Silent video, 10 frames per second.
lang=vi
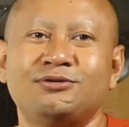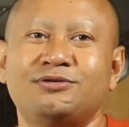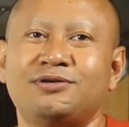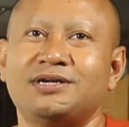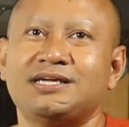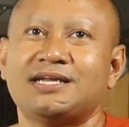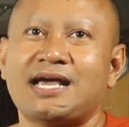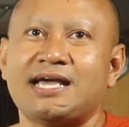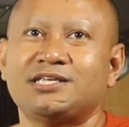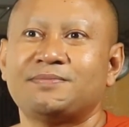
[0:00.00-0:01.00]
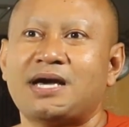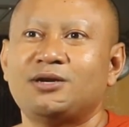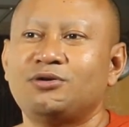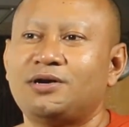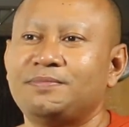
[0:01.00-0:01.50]
thua riêng a ba
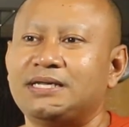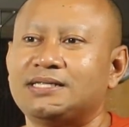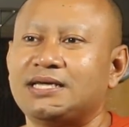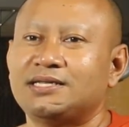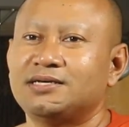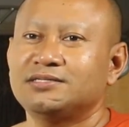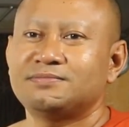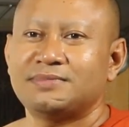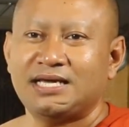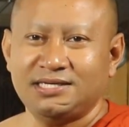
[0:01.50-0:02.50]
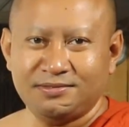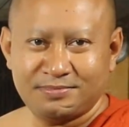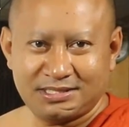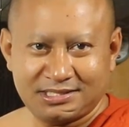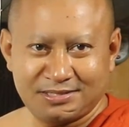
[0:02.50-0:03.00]
loa men tên đó sầm đấy
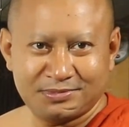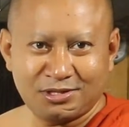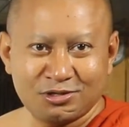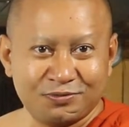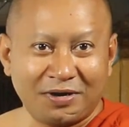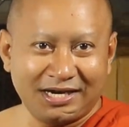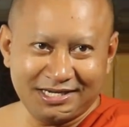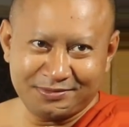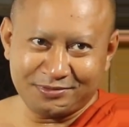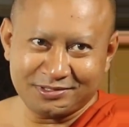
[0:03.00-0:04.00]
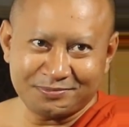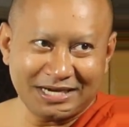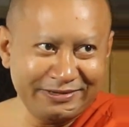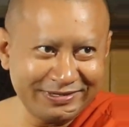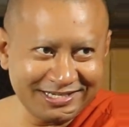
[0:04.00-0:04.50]
mình kiếm rau khoai này vào sầm
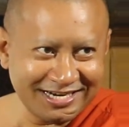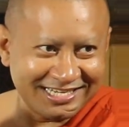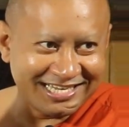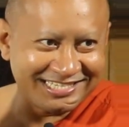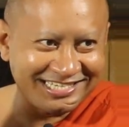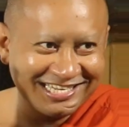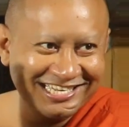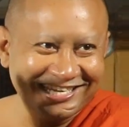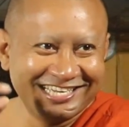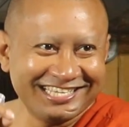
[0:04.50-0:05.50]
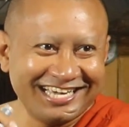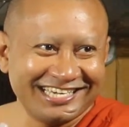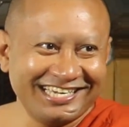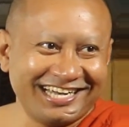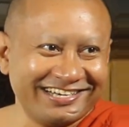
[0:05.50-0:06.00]
đấy về cần tại gì tại
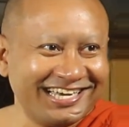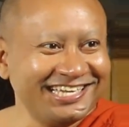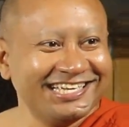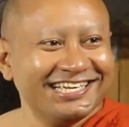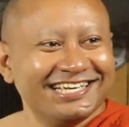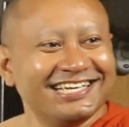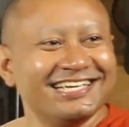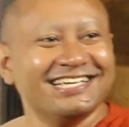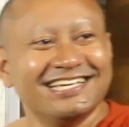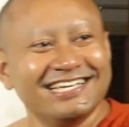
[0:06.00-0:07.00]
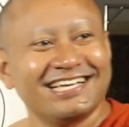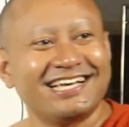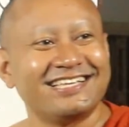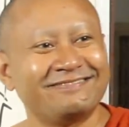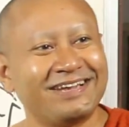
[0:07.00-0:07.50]
cái gạo ấy
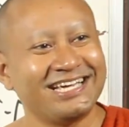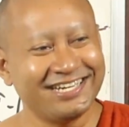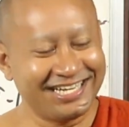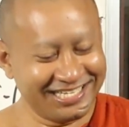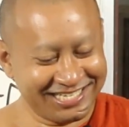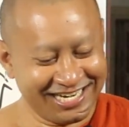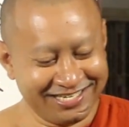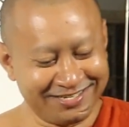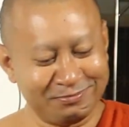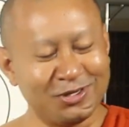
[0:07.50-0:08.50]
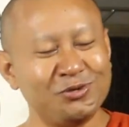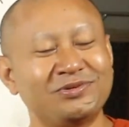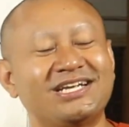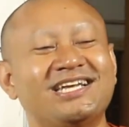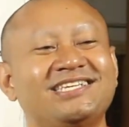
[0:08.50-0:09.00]
sầm đấy cần tại gì ấy bờ rút
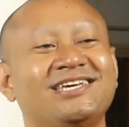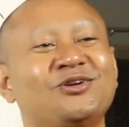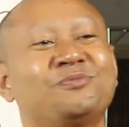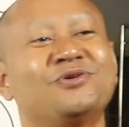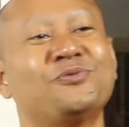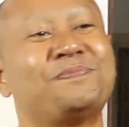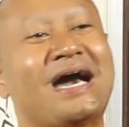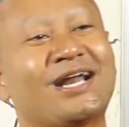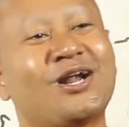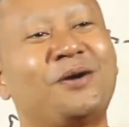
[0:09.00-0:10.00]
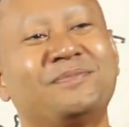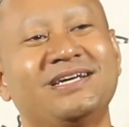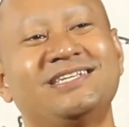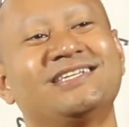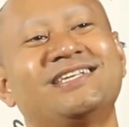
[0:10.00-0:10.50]
cần tại gì rút rút pa rom
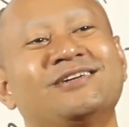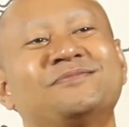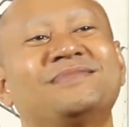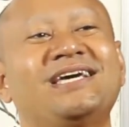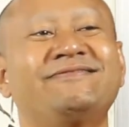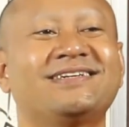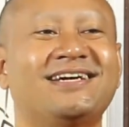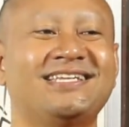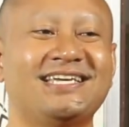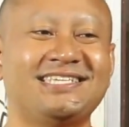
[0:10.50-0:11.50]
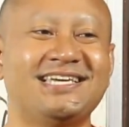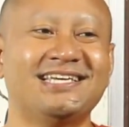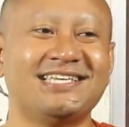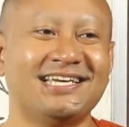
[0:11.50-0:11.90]
mà dương tàu sầm đấy về cần tại gì